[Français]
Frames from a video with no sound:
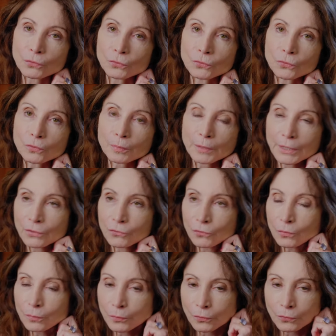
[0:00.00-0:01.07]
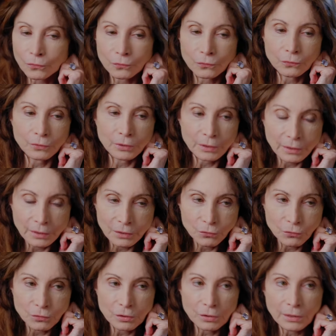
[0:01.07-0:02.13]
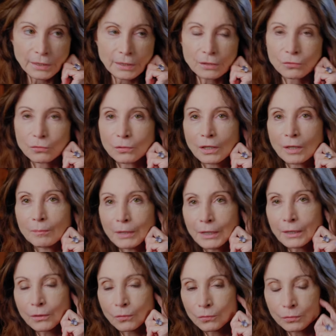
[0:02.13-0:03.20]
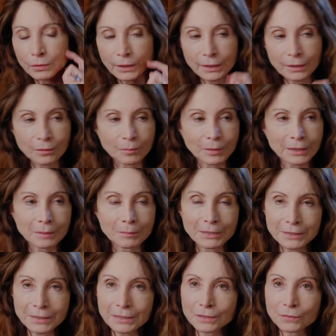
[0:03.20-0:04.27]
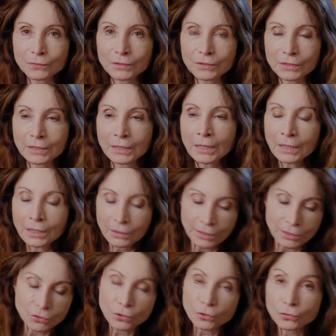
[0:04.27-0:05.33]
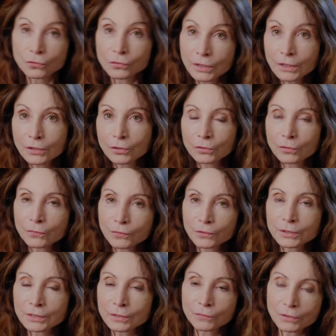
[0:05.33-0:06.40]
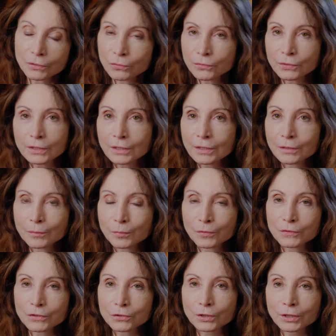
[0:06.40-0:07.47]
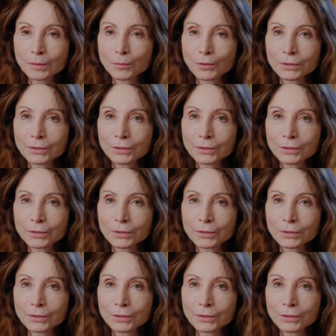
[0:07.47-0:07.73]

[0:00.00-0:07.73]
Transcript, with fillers: deux, par exemple, lorsqu'on étudie une règle de grammaire ou une règle mathématique difficile, telle sorte que dès qu'un enfant a des difficultés, il y a un professeur qui peut